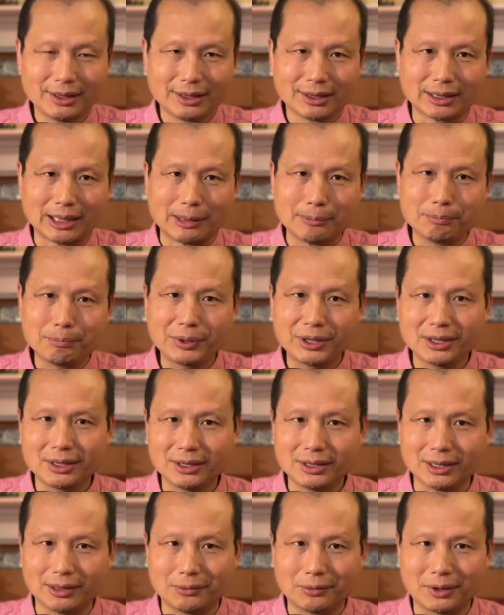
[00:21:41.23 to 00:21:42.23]
来
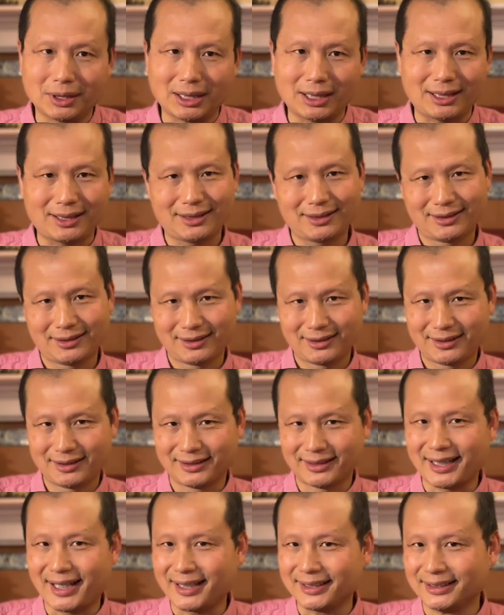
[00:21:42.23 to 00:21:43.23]
批的话，
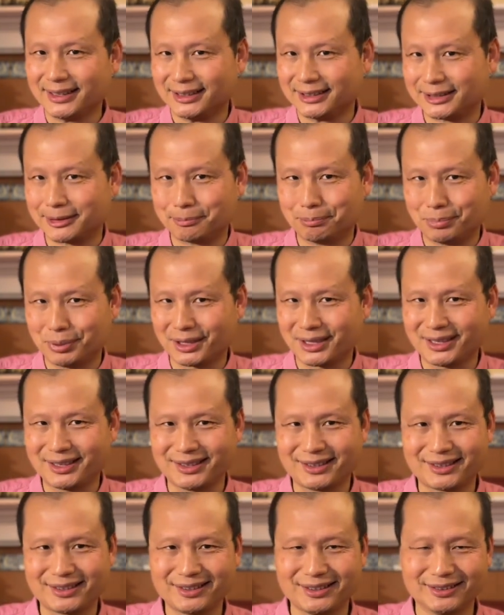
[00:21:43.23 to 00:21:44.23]
那也是不
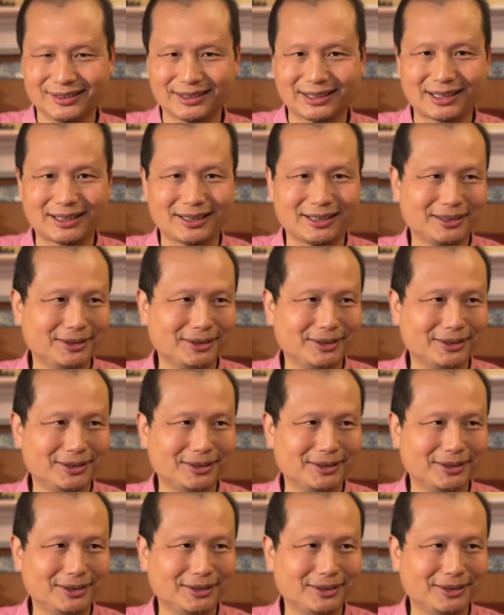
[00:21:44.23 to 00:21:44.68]
可信的，